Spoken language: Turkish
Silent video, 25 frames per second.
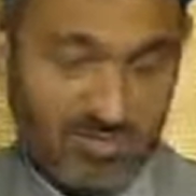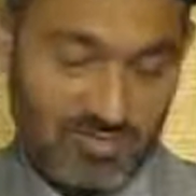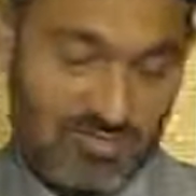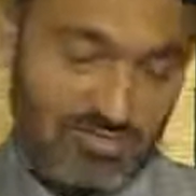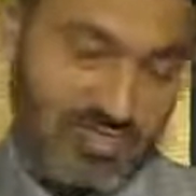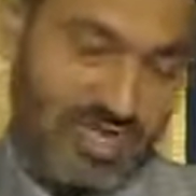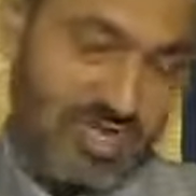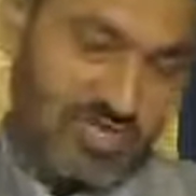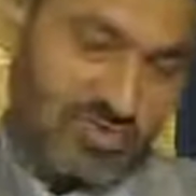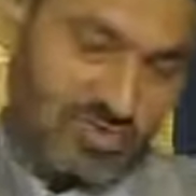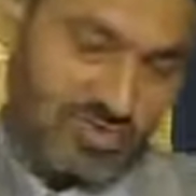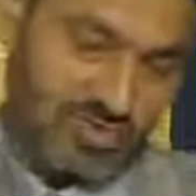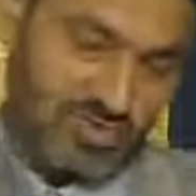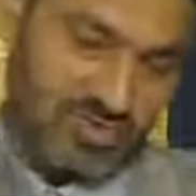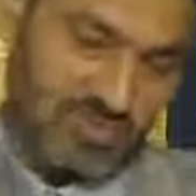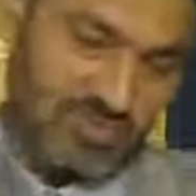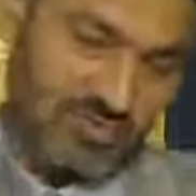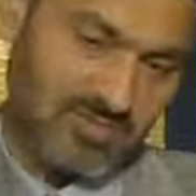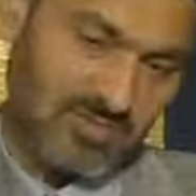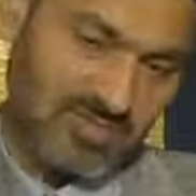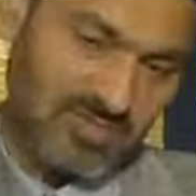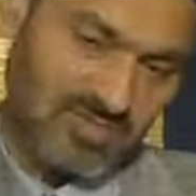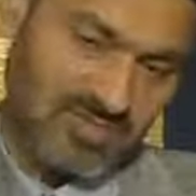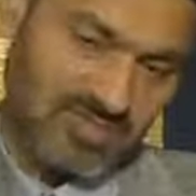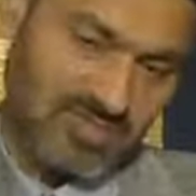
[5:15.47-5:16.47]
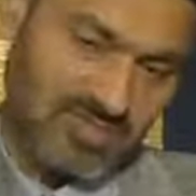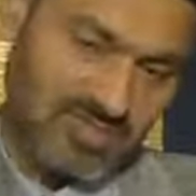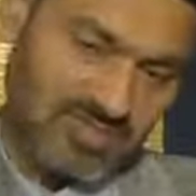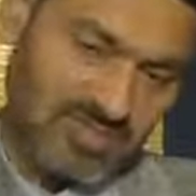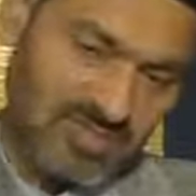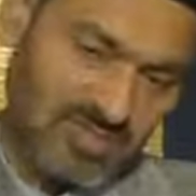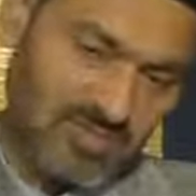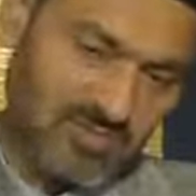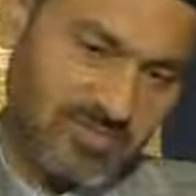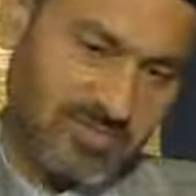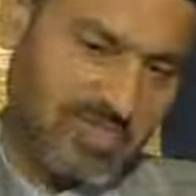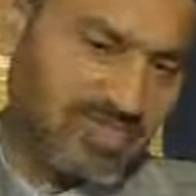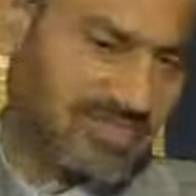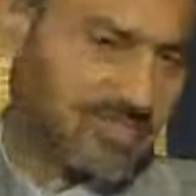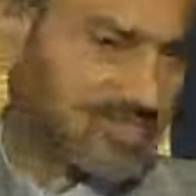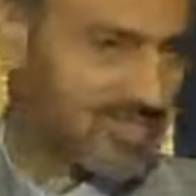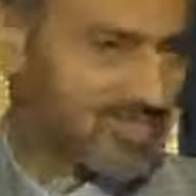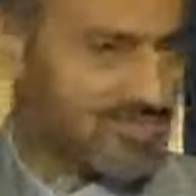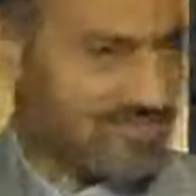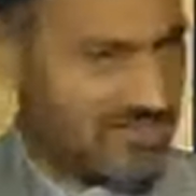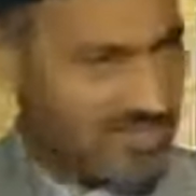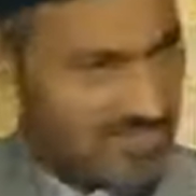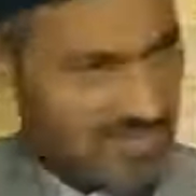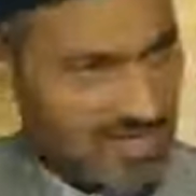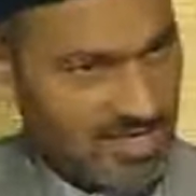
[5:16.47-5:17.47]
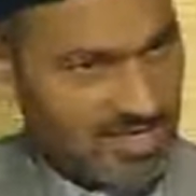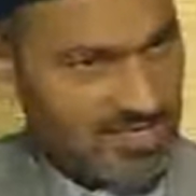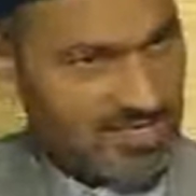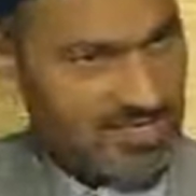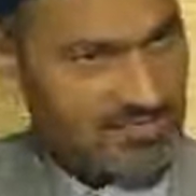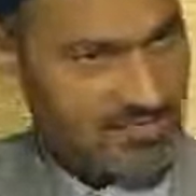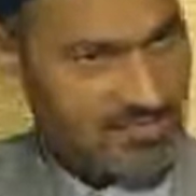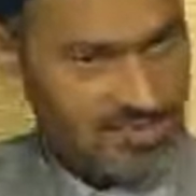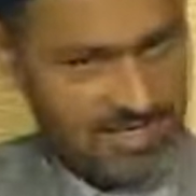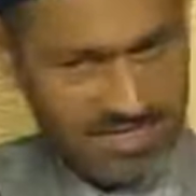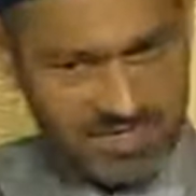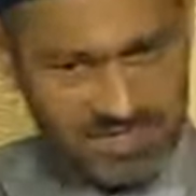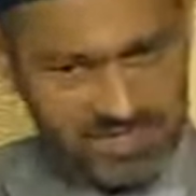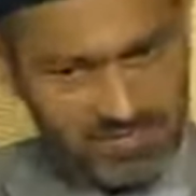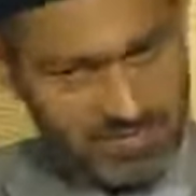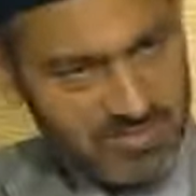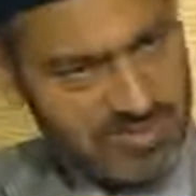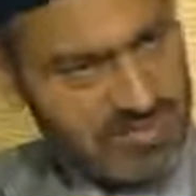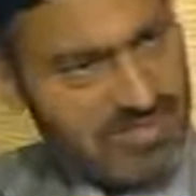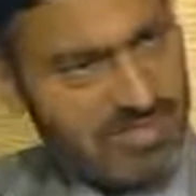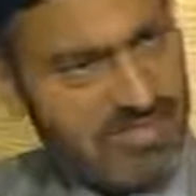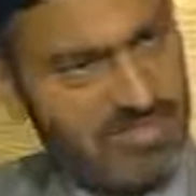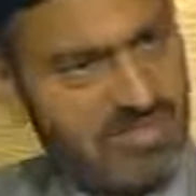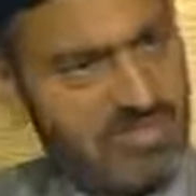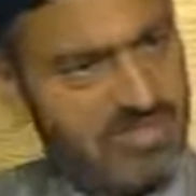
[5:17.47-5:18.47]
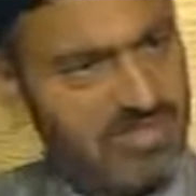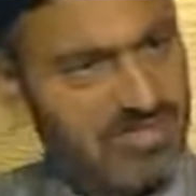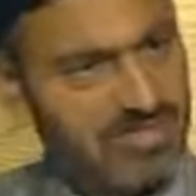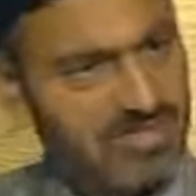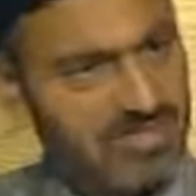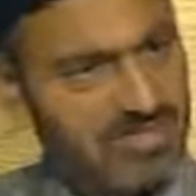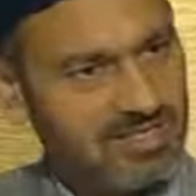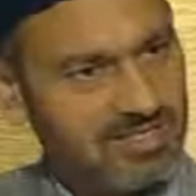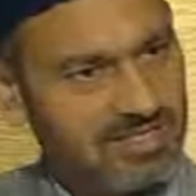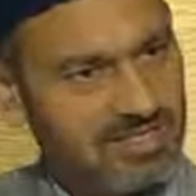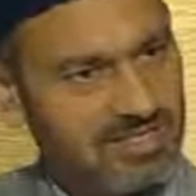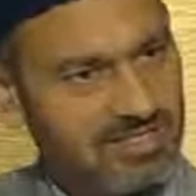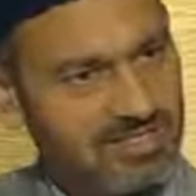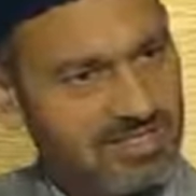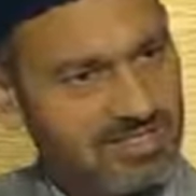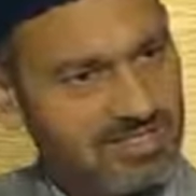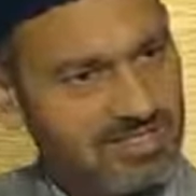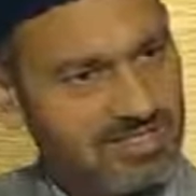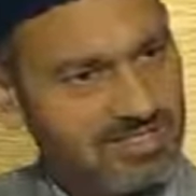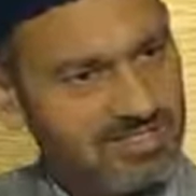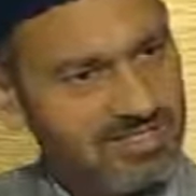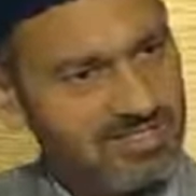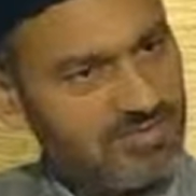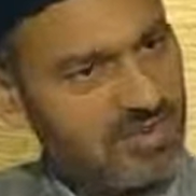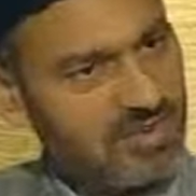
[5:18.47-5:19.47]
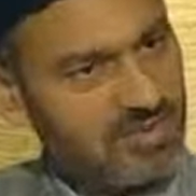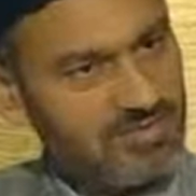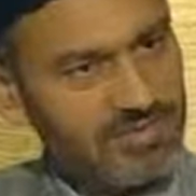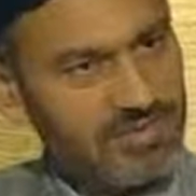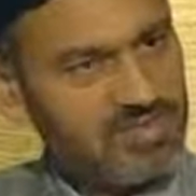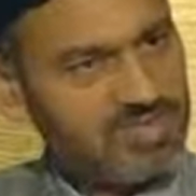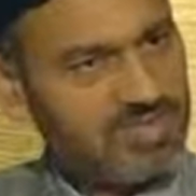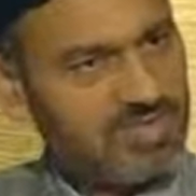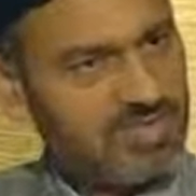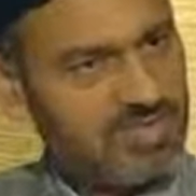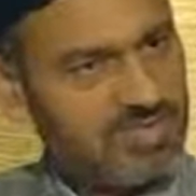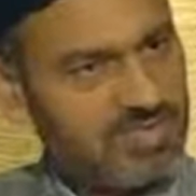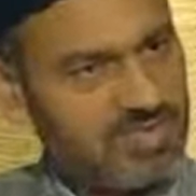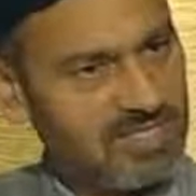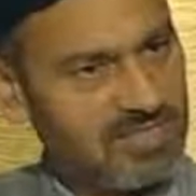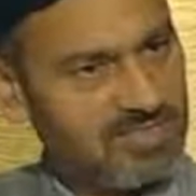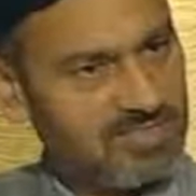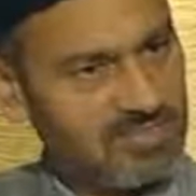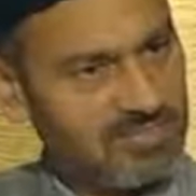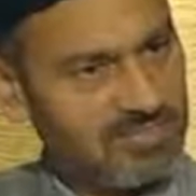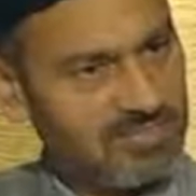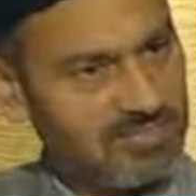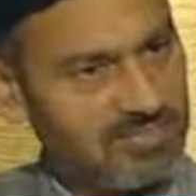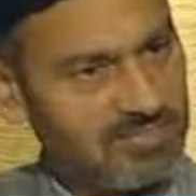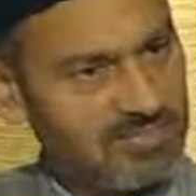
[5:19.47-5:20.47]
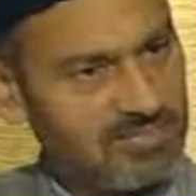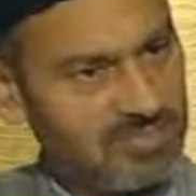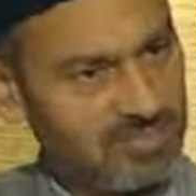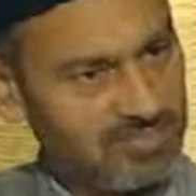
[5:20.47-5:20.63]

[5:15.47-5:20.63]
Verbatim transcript: Evet. o daha sonra demiş ki ya sen ben seni çağırdım sen hiçbir şeye Cevap getiremedim.